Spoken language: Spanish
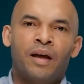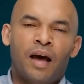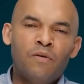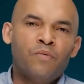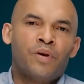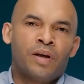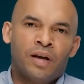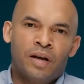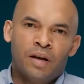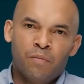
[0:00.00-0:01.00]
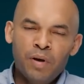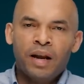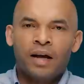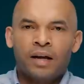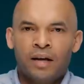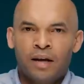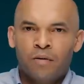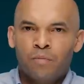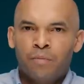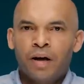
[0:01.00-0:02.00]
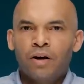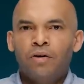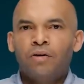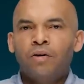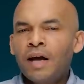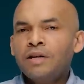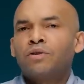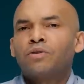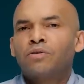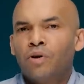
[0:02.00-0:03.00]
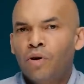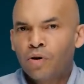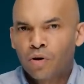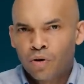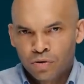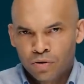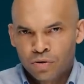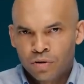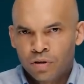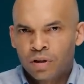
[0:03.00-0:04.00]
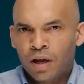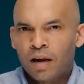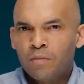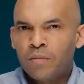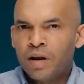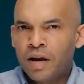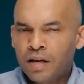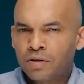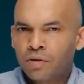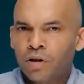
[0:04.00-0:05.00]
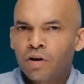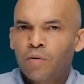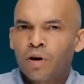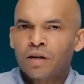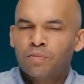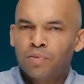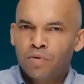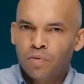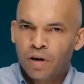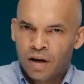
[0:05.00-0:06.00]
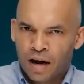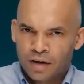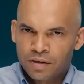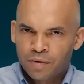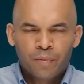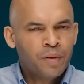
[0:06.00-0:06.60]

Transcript: En fin, miren, pero estos logros del ministro de Obras Públicas